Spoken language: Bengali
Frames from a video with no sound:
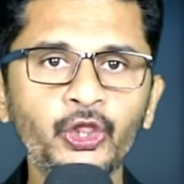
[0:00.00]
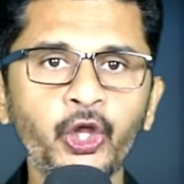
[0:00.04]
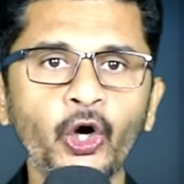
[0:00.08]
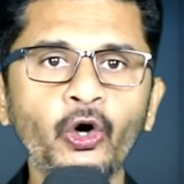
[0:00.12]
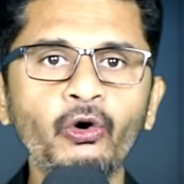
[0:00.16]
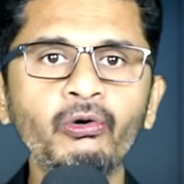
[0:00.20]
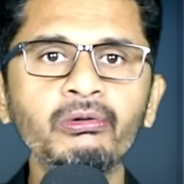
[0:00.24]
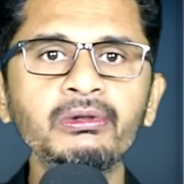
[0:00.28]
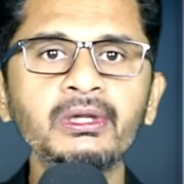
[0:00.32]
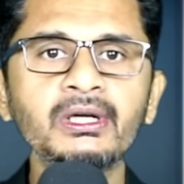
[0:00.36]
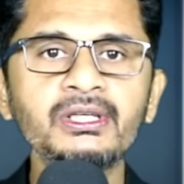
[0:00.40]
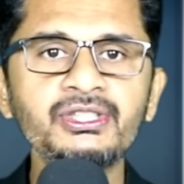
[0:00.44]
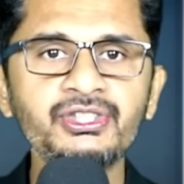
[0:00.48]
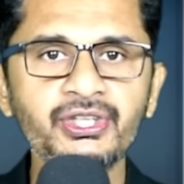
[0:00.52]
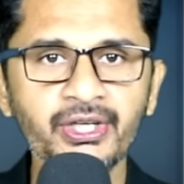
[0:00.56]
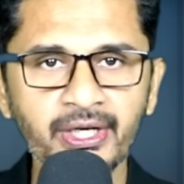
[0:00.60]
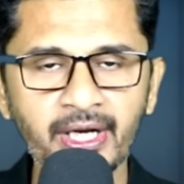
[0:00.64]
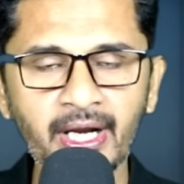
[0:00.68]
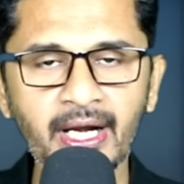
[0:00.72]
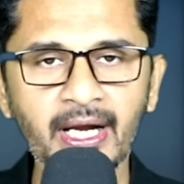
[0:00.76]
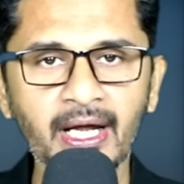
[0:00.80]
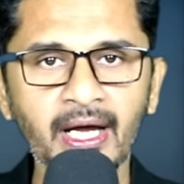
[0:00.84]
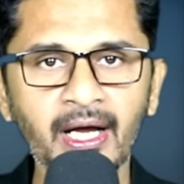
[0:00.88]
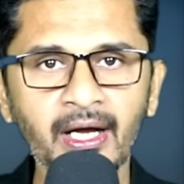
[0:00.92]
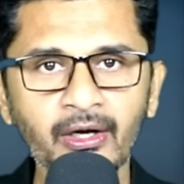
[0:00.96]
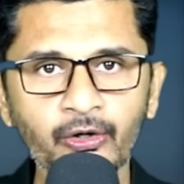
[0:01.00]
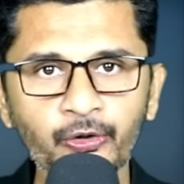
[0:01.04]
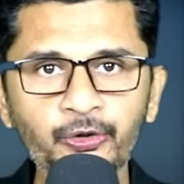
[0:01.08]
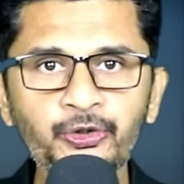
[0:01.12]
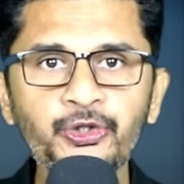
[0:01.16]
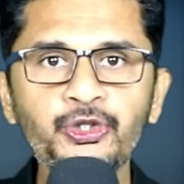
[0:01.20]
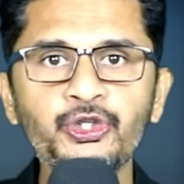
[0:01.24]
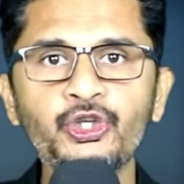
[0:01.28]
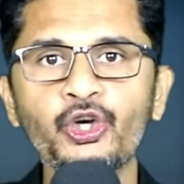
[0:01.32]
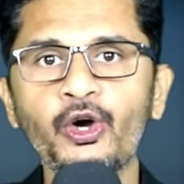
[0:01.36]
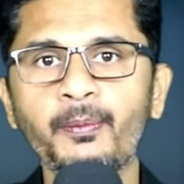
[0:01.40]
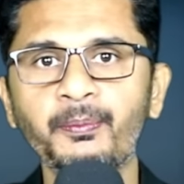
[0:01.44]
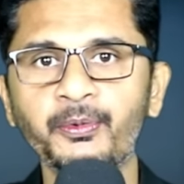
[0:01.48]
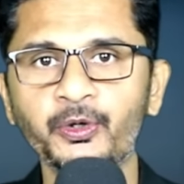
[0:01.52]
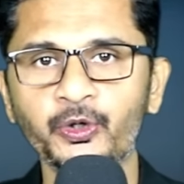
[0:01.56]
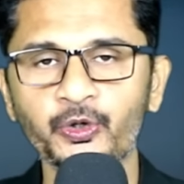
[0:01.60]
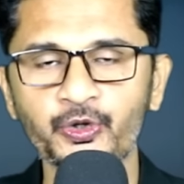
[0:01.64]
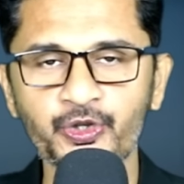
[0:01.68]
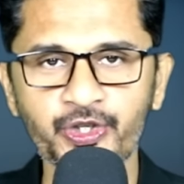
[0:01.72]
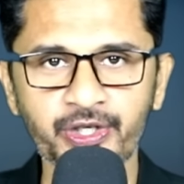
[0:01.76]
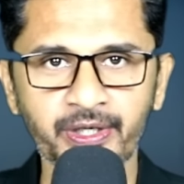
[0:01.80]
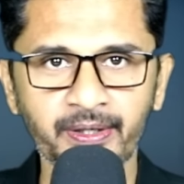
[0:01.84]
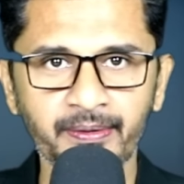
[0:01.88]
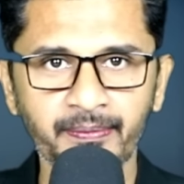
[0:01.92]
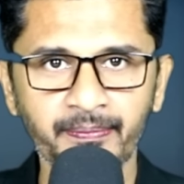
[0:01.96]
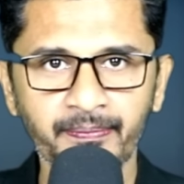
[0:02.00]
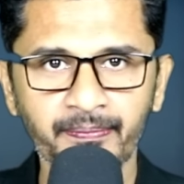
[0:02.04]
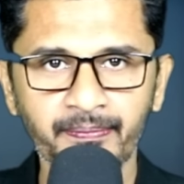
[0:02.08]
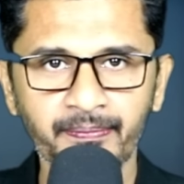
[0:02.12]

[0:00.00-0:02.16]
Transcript: দখলদার সেনারা উৎসব করছে